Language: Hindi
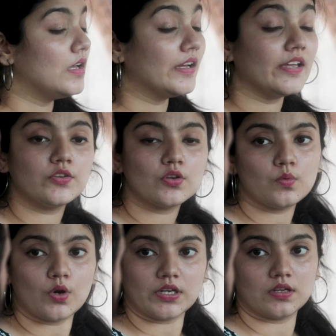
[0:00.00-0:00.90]
अंकित यू नो
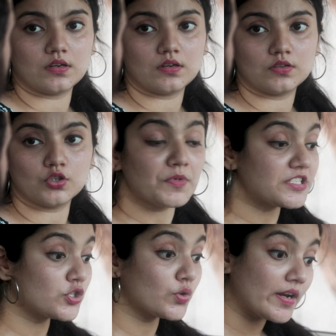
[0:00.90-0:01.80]
व्हाट तुम इस
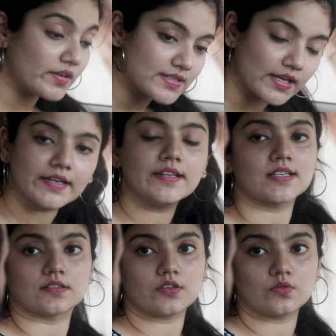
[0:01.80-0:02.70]
इशू का एड्रेस कर ही नहीं
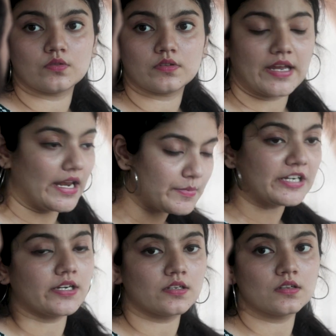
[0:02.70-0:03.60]
सकते हो
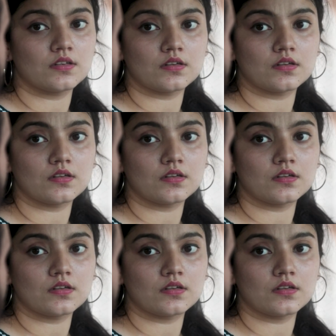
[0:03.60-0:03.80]
एडमिटेड